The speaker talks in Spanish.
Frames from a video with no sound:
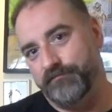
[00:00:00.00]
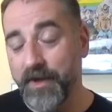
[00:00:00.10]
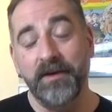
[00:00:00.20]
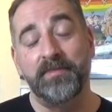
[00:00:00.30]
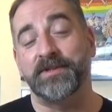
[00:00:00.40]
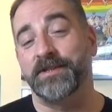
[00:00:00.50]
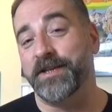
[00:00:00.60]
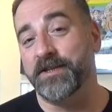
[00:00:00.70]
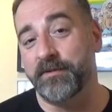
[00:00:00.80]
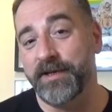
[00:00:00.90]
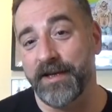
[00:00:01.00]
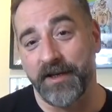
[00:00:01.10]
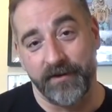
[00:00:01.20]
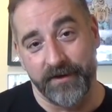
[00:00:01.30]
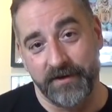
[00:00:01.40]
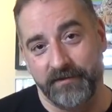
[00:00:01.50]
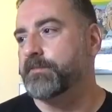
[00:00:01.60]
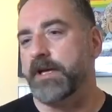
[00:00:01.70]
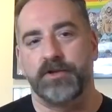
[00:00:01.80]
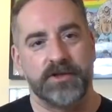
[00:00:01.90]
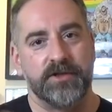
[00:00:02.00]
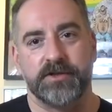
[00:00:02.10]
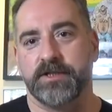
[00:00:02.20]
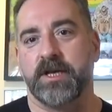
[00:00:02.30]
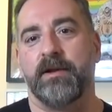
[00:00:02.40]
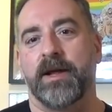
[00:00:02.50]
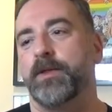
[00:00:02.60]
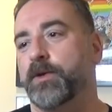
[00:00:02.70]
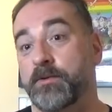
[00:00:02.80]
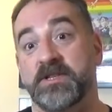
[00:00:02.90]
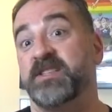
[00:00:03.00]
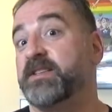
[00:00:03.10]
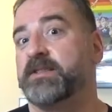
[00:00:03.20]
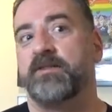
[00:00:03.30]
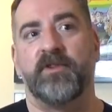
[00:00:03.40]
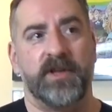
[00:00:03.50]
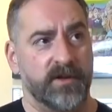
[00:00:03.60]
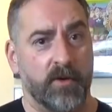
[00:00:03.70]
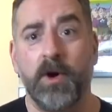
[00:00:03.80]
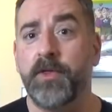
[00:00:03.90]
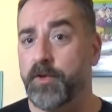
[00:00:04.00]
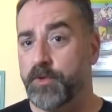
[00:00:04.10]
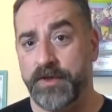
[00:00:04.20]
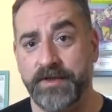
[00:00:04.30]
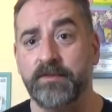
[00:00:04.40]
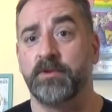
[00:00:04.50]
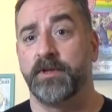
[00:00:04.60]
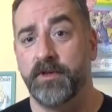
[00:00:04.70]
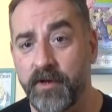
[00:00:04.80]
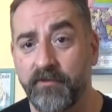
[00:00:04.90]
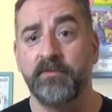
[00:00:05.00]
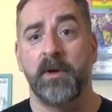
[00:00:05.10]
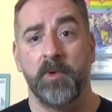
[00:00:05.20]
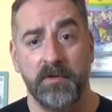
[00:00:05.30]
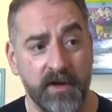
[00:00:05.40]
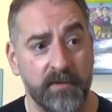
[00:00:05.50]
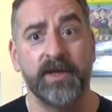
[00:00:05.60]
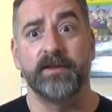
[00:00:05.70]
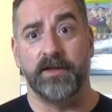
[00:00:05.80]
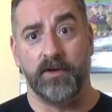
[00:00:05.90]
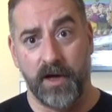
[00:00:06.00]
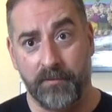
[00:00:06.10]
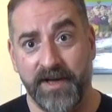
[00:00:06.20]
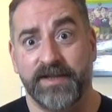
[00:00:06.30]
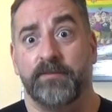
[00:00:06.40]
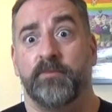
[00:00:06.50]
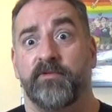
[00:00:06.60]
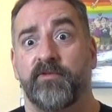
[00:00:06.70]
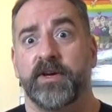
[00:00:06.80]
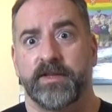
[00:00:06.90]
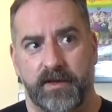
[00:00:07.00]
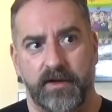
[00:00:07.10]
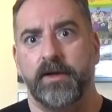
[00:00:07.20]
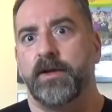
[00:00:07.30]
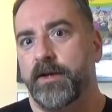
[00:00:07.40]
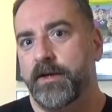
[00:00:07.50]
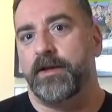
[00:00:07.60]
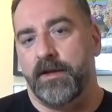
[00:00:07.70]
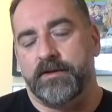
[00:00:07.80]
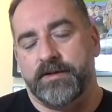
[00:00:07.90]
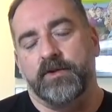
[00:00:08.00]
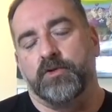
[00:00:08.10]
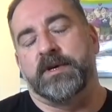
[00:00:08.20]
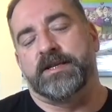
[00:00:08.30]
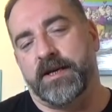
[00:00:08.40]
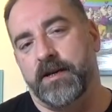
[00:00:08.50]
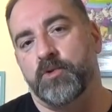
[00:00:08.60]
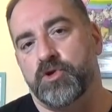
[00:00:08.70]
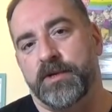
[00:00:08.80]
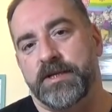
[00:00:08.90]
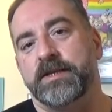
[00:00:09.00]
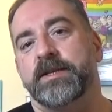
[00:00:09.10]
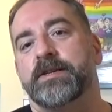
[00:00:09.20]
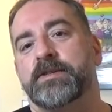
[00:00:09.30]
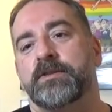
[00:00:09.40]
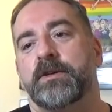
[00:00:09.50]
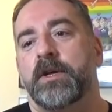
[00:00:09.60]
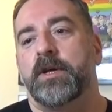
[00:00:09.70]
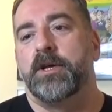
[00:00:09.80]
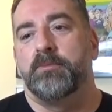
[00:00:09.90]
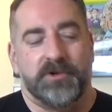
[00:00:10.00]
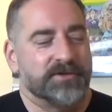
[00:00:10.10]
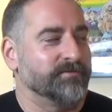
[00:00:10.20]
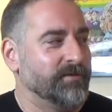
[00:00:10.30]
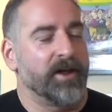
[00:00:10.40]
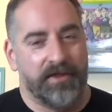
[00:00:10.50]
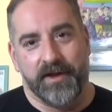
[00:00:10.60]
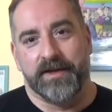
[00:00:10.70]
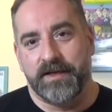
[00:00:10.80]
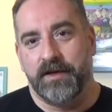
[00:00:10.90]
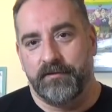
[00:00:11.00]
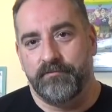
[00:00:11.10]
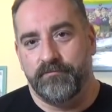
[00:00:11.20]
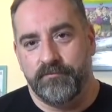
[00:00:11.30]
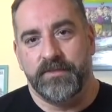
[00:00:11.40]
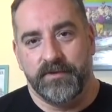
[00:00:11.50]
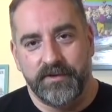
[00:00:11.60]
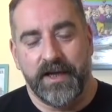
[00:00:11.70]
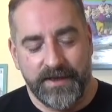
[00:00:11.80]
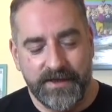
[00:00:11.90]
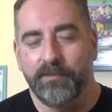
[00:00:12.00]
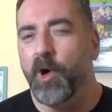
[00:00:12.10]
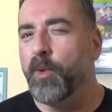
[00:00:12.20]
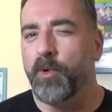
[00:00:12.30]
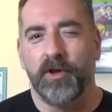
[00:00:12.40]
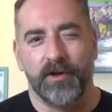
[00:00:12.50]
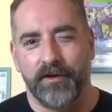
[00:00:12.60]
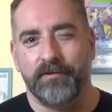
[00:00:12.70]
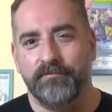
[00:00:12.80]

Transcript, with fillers: Importante que tomes la iniciativa, tanto si lo estás cabalgando como si él te está follando a cuatro y tú te estás moviendo de una forma muy vehemente o le aprietas muy fuerte y él siente un masaje mucho más intenso, pues hacer ese, ten ese morbo de